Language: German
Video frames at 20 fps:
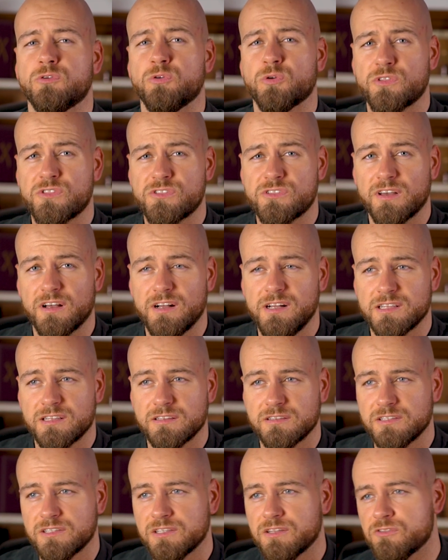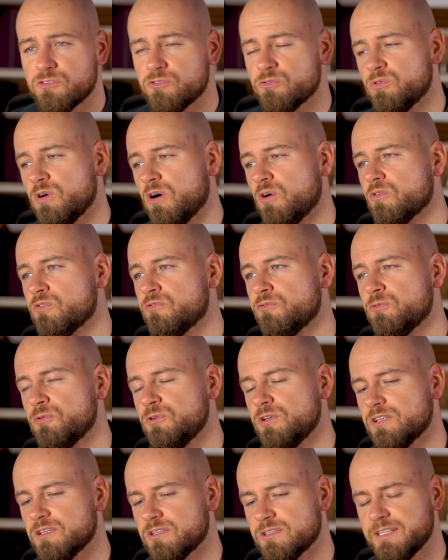kurz zu halten, nicht in so
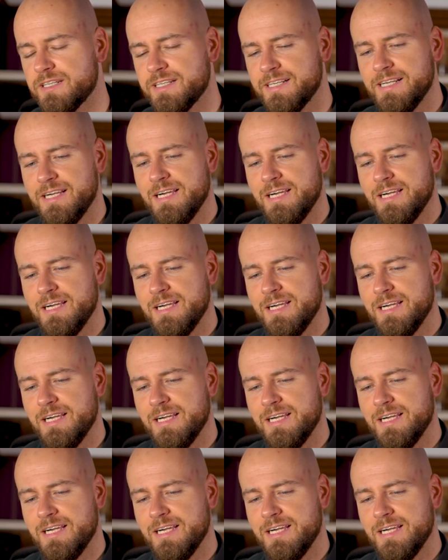ausführliche